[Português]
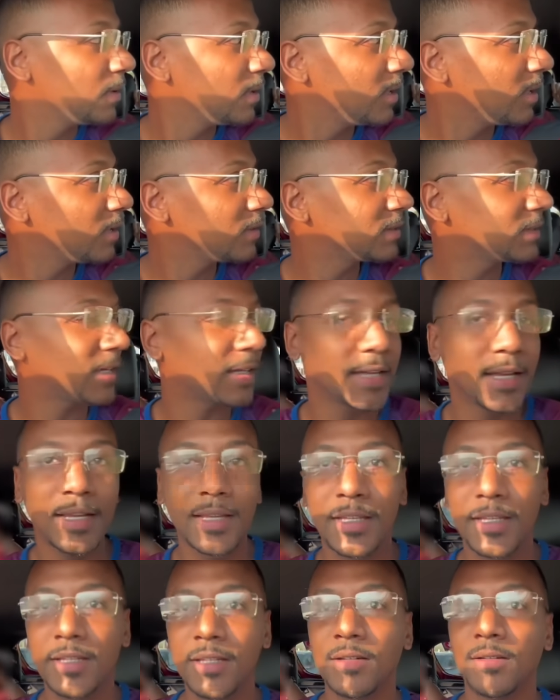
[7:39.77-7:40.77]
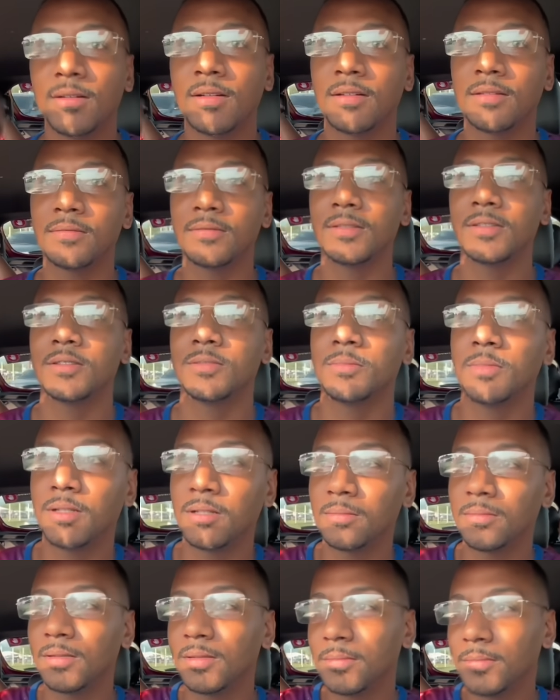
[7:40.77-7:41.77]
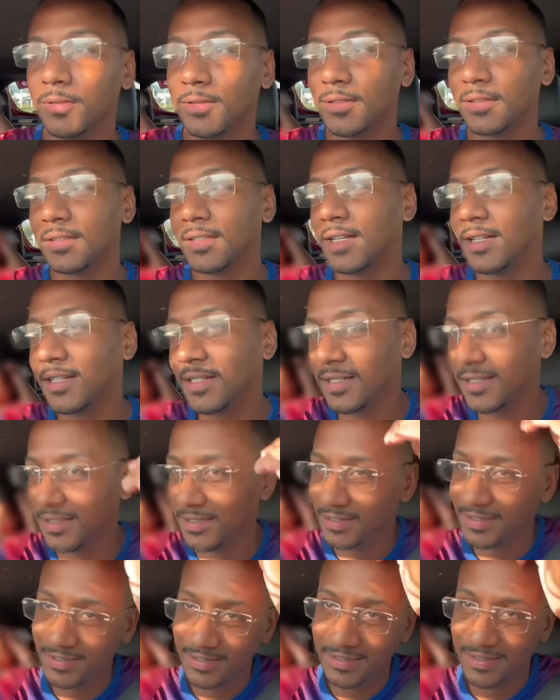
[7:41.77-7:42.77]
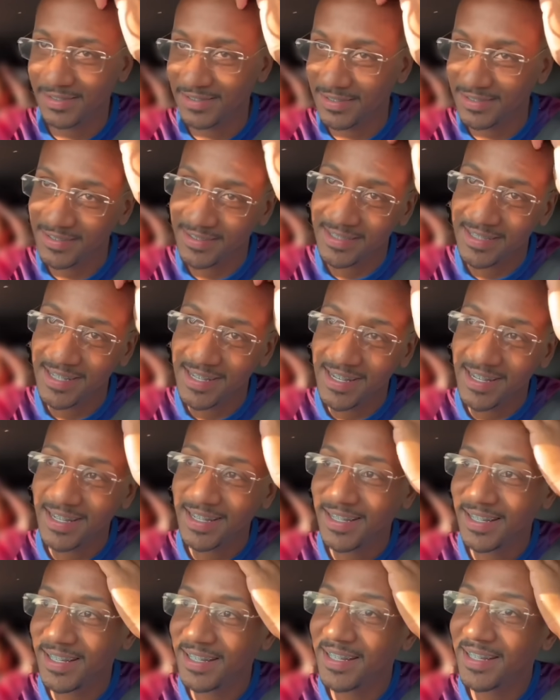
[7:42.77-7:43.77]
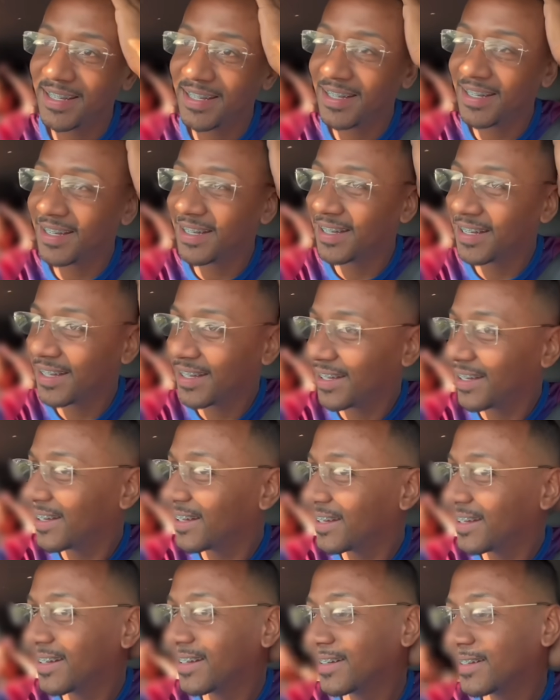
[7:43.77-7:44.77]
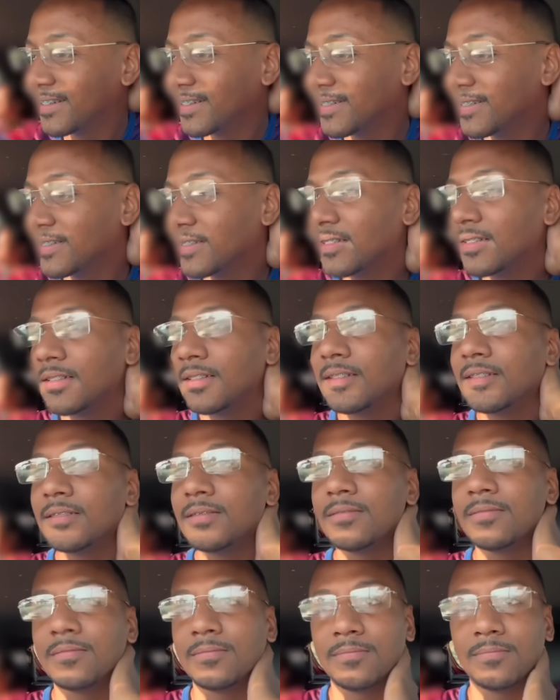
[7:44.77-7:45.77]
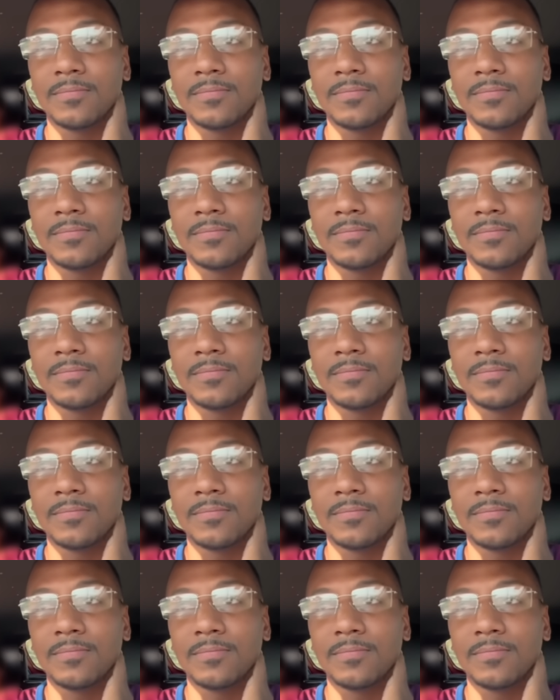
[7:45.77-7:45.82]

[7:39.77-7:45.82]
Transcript: Eu saí aqui, ó. Eu assim sei, mesmo, entendi. Mas... Eu vi daqui, eu tava acompanhando. Falei, caramba.